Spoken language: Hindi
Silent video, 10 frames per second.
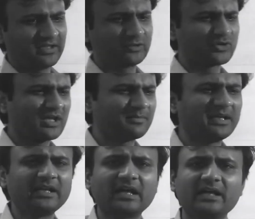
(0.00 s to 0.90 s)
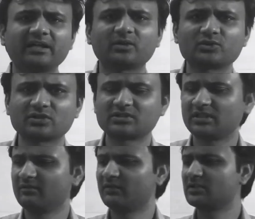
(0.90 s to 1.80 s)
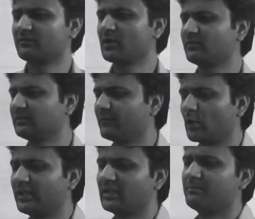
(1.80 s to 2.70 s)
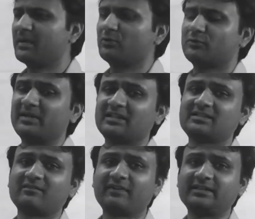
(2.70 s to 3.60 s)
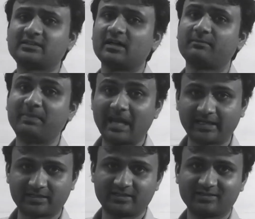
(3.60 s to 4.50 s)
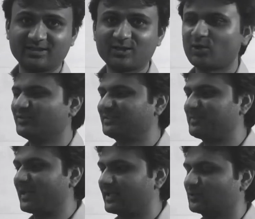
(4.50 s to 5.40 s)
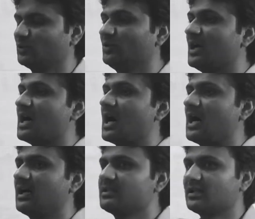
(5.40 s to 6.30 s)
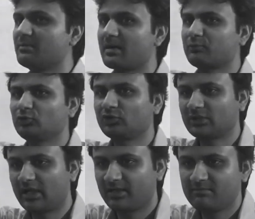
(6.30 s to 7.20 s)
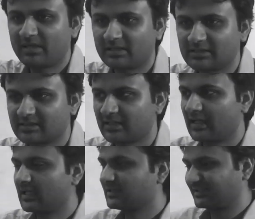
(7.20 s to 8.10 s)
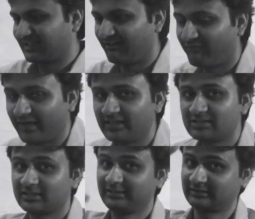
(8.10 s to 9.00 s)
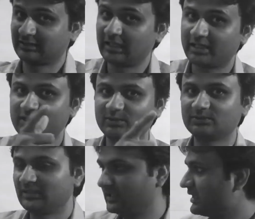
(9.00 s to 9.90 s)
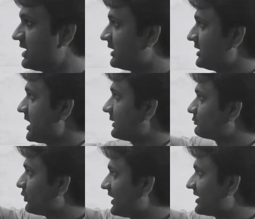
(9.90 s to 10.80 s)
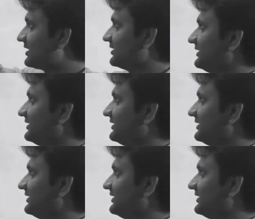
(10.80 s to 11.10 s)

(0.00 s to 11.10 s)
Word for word: एक दो साल पहले आया है क्वेश्चन की विच वन ऑफ द फॉलोइंग कंपाउंड्स मेटल सल्फाइड्स आर ब्लैक कौन से ब्लैक हैं तो आज हम आपको सारे मेटल्स के सल्फाइड्स किस कलर के होते हैं ये आपको एक